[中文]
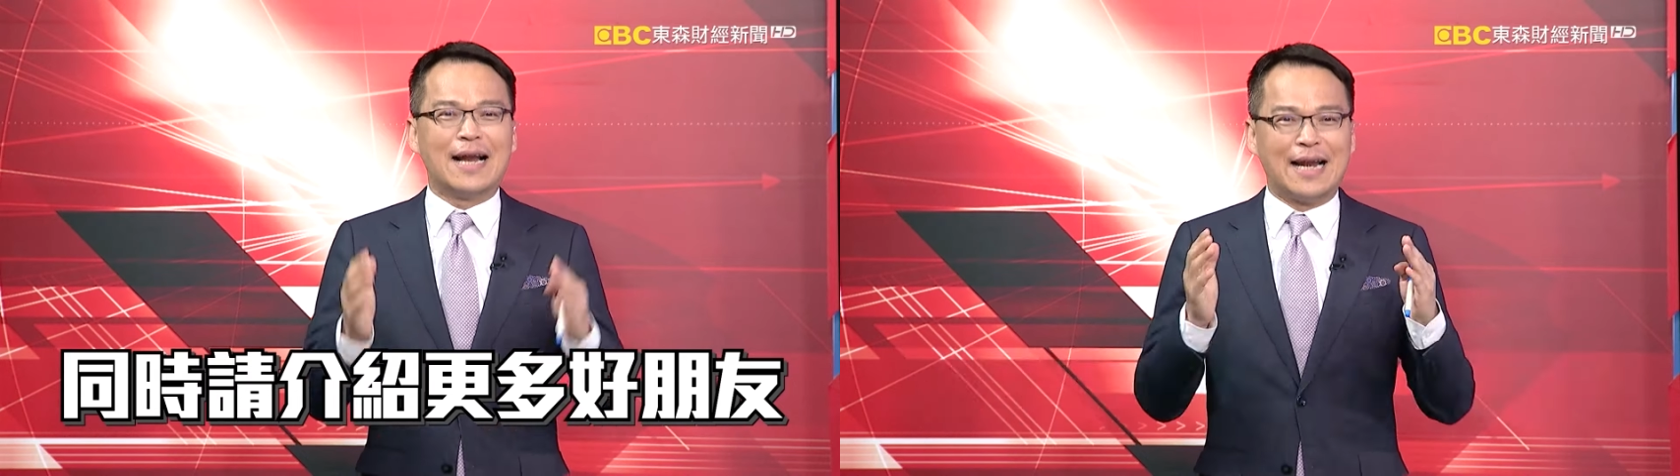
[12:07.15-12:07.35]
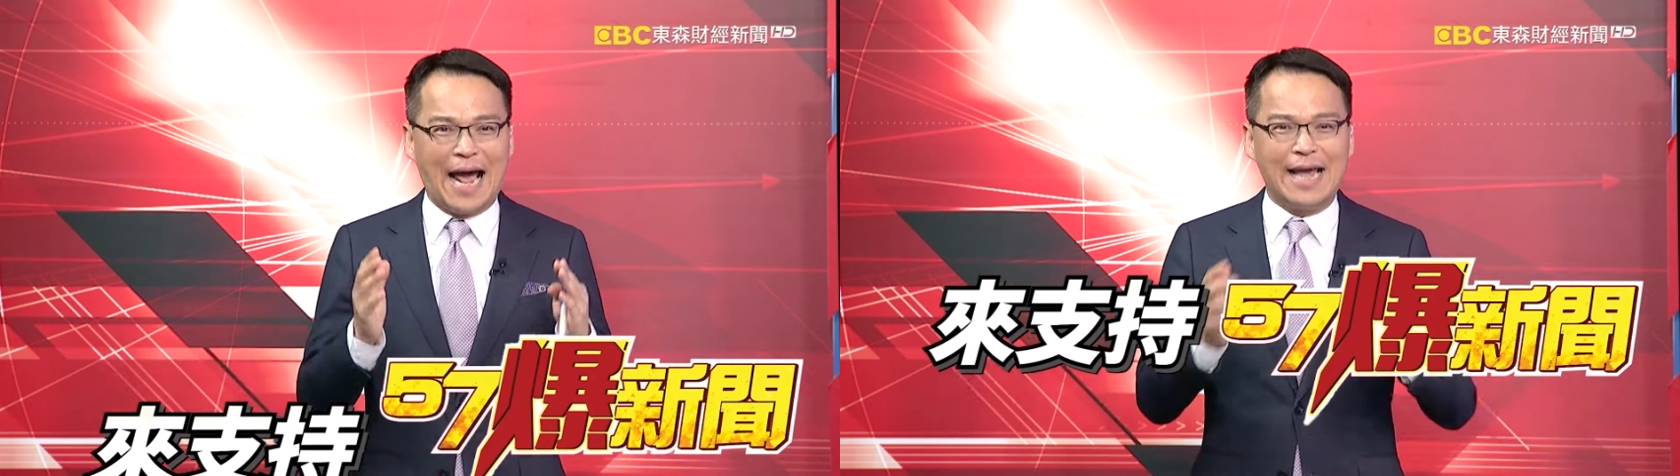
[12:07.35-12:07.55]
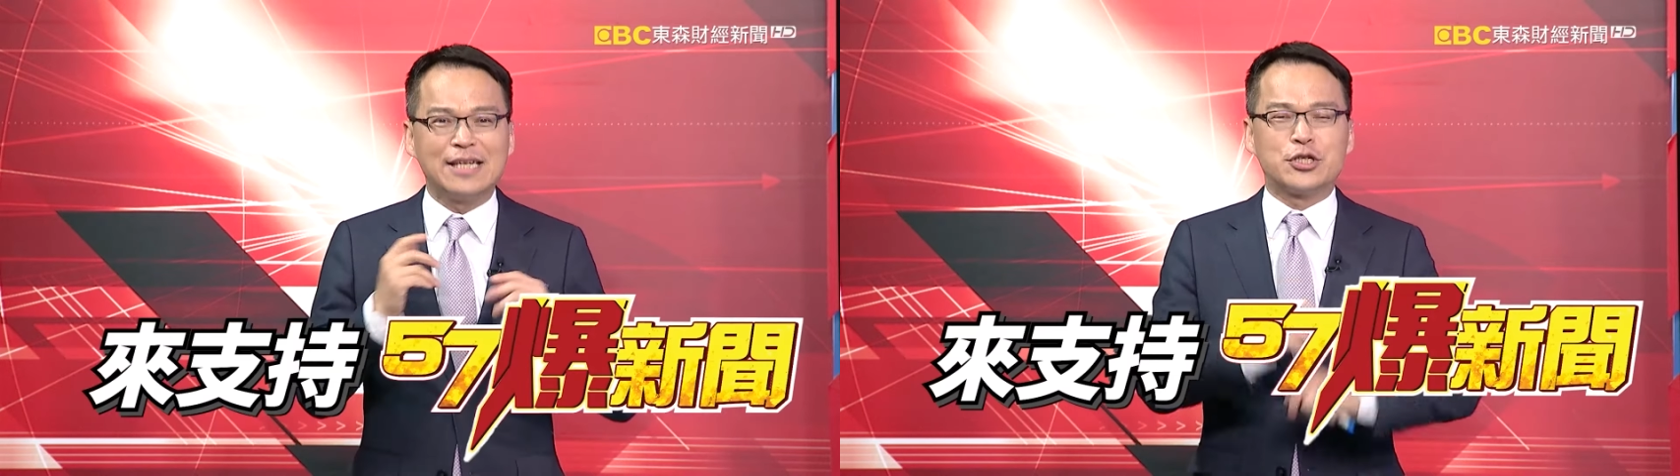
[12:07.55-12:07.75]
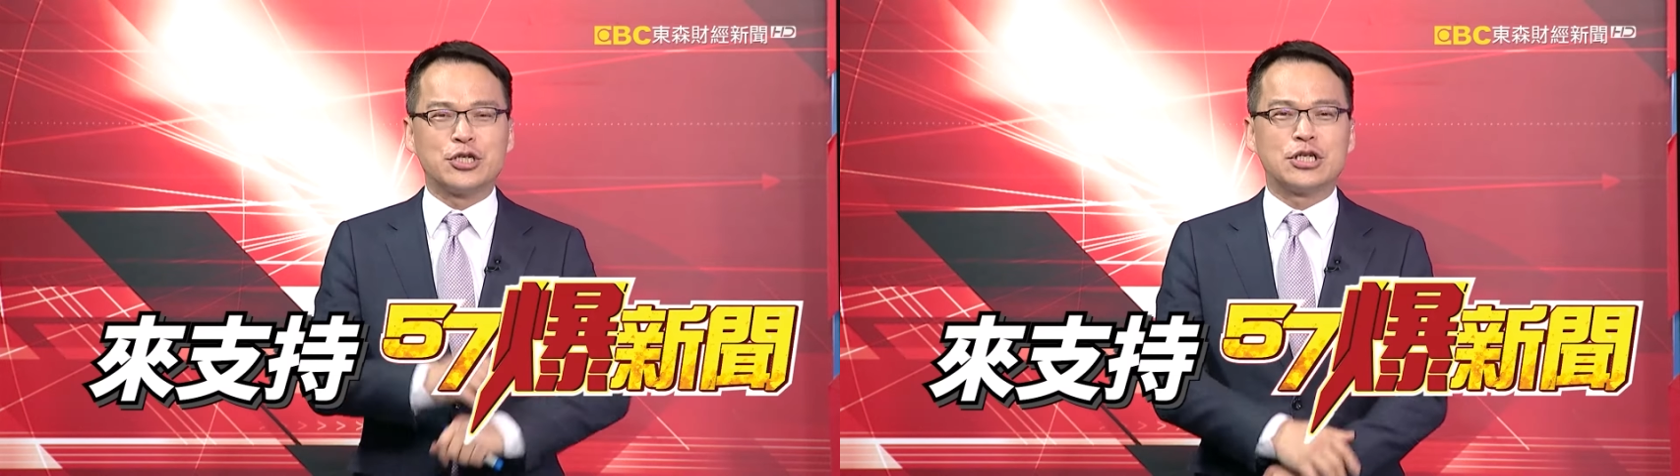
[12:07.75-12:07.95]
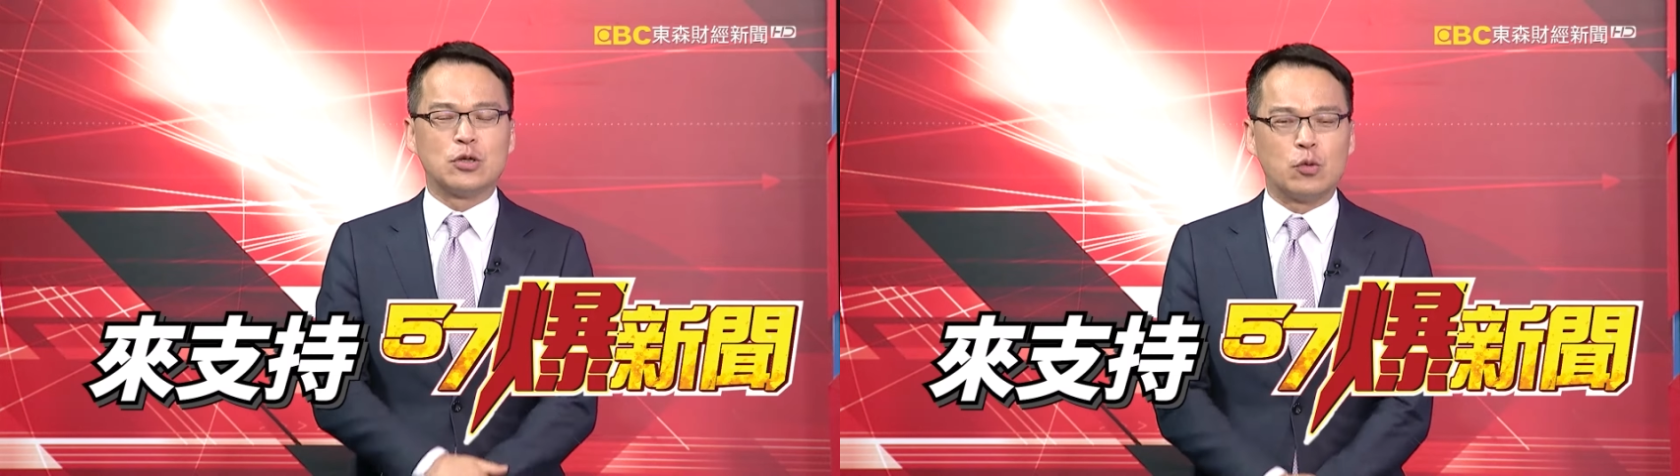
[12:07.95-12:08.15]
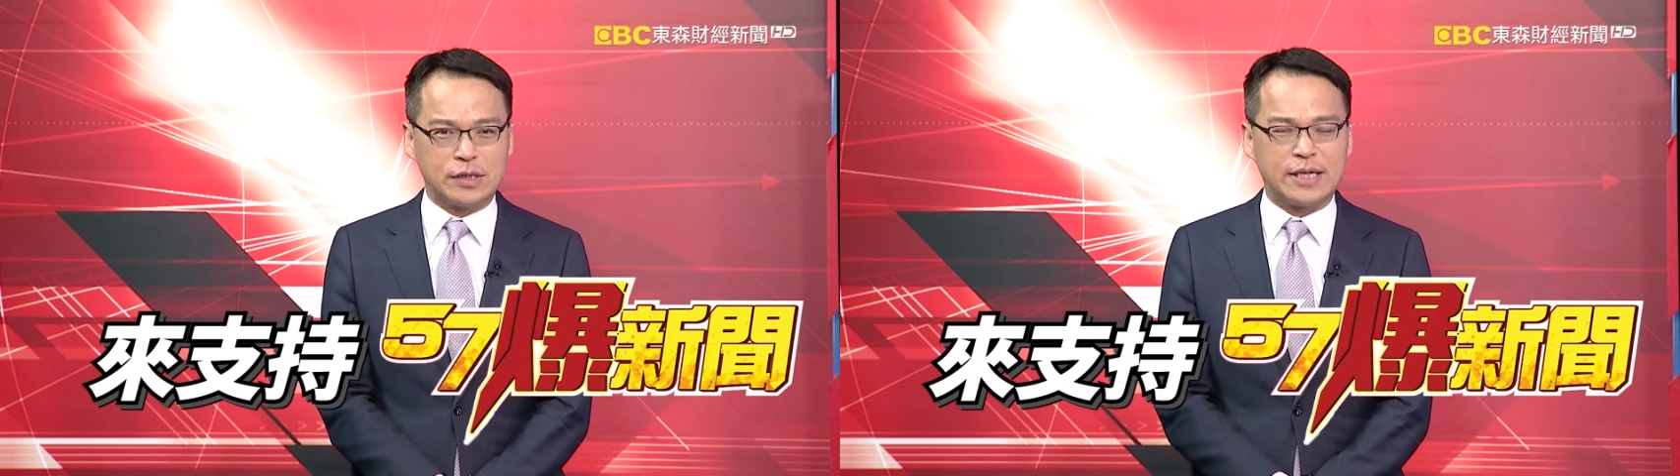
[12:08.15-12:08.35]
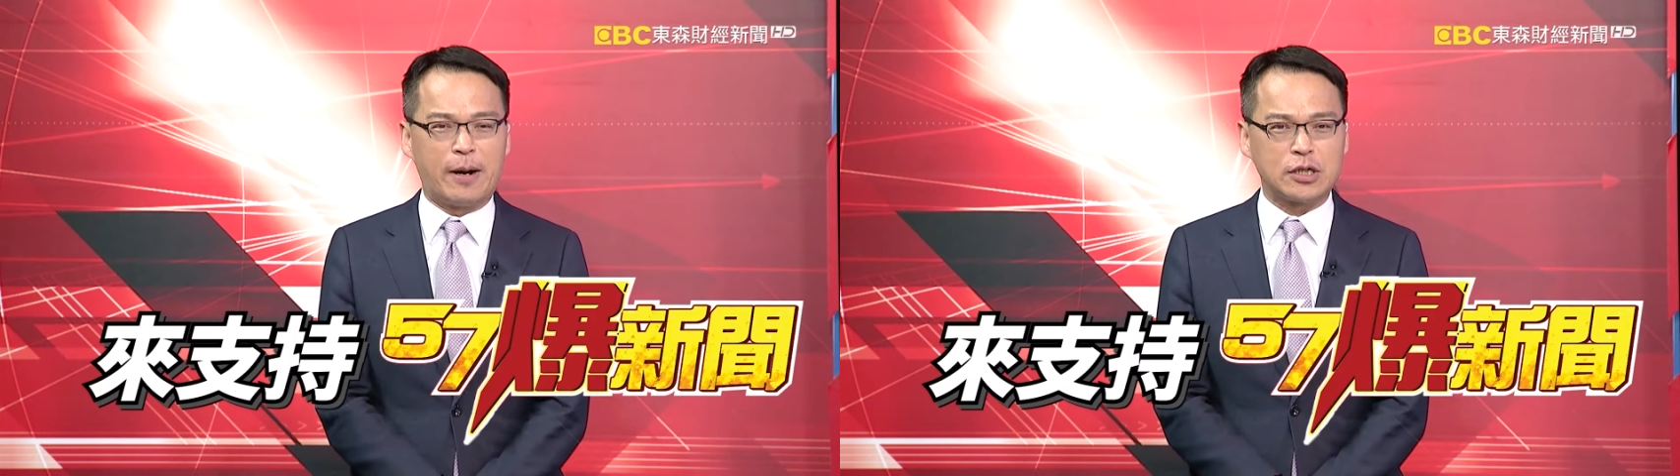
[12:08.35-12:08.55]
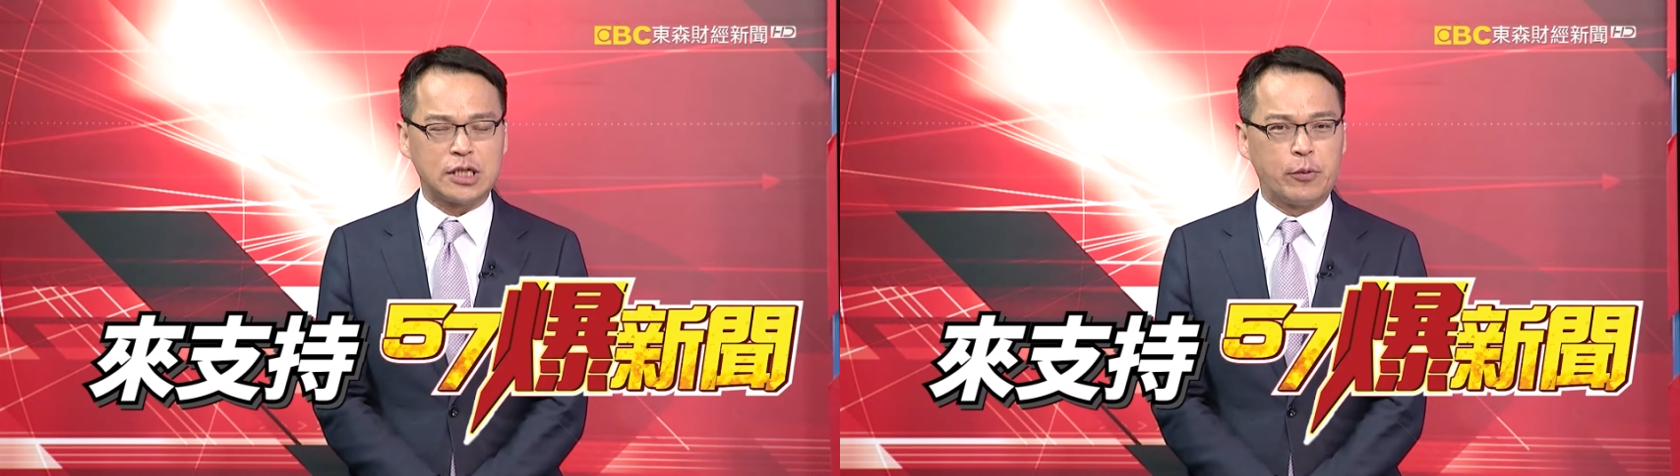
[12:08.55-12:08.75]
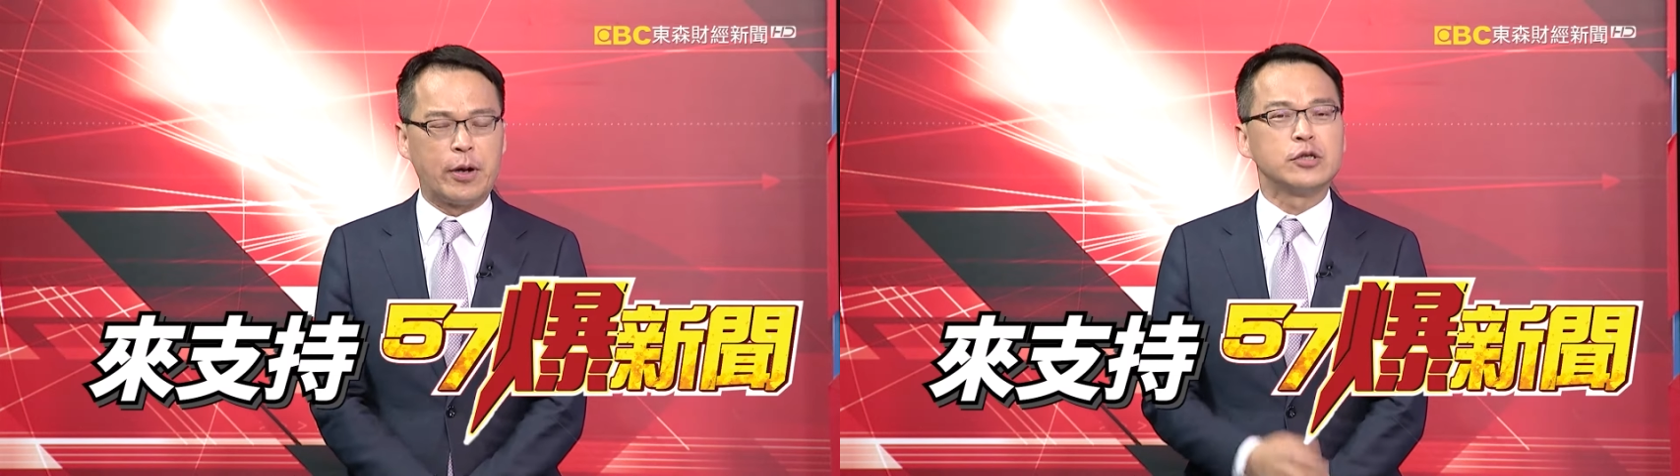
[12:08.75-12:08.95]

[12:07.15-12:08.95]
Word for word: 来支持《武器报新闻》，